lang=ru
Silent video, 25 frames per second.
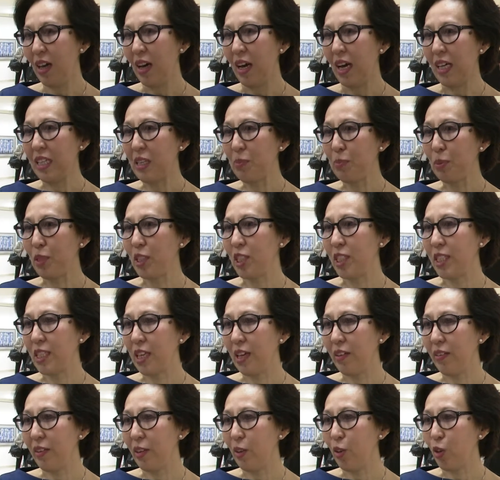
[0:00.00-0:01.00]
Они
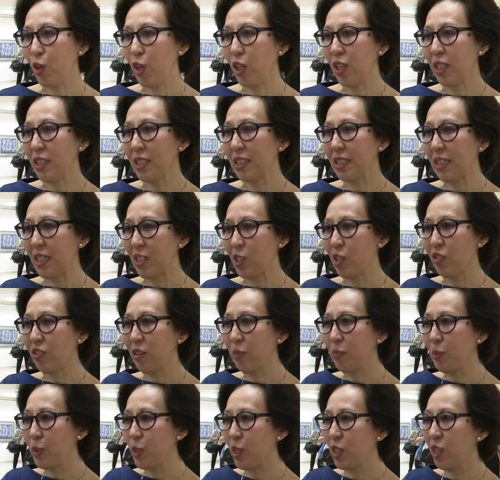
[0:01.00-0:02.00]
представили около 100
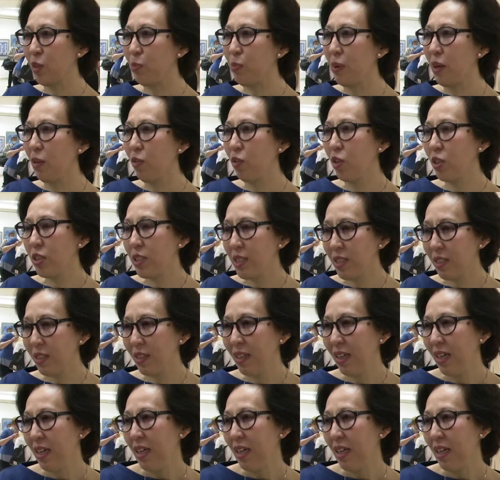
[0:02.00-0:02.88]
живописных полотен,